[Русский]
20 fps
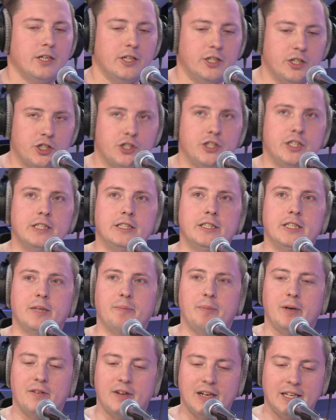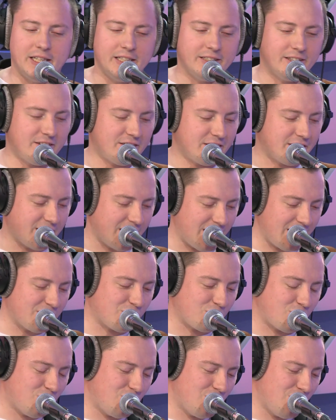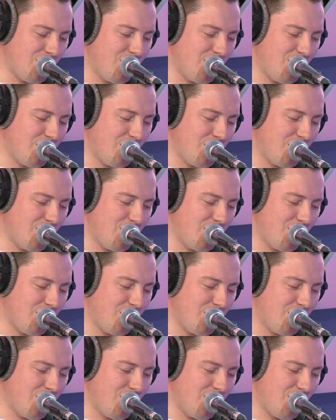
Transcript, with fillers: и жизнь их превратилась в сказку.